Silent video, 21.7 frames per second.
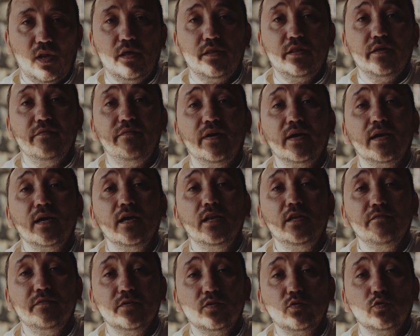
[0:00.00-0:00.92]
Z
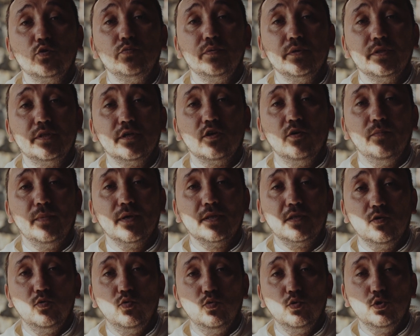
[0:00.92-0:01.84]
Ewangelii według świętego
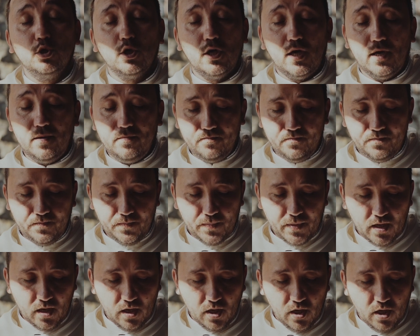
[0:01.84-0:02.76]
Mateusza.
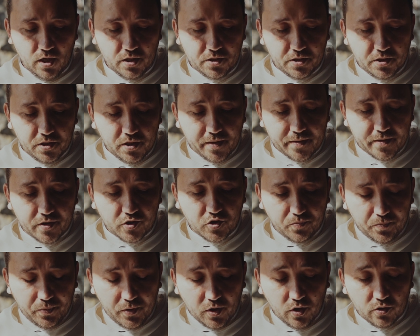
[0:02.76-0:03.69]
Ty
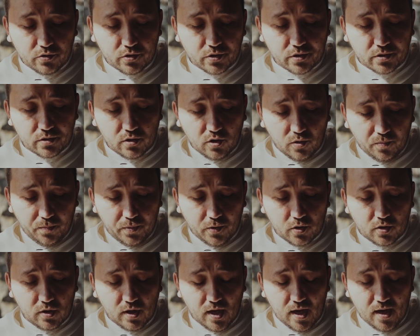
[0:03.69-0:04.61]
jesteś Piotr
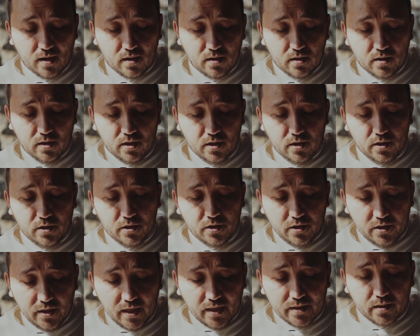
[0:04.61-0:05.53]
Opoka
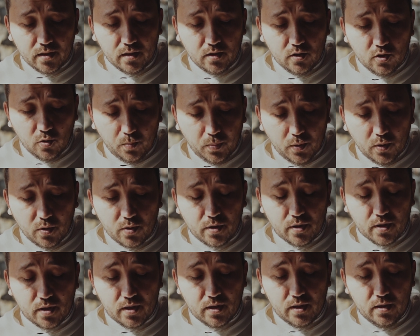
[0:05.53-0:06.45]
i na tej
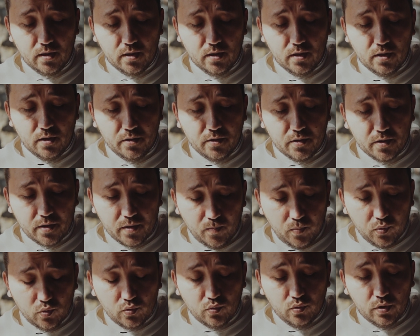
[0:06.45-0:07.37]
opoce
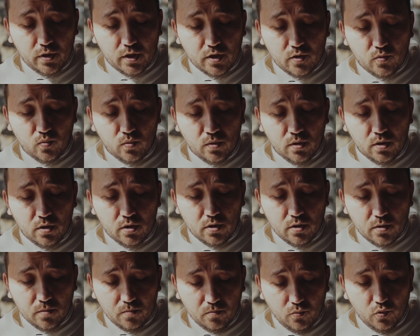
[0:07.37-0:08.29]
zbuduję
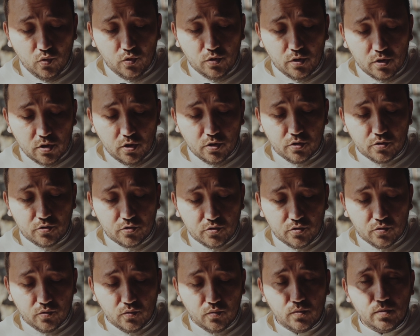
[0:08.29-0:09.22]
mój
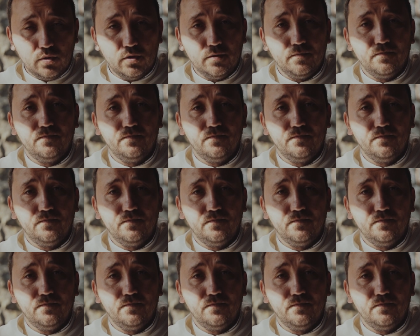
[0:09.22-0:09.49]
kościół.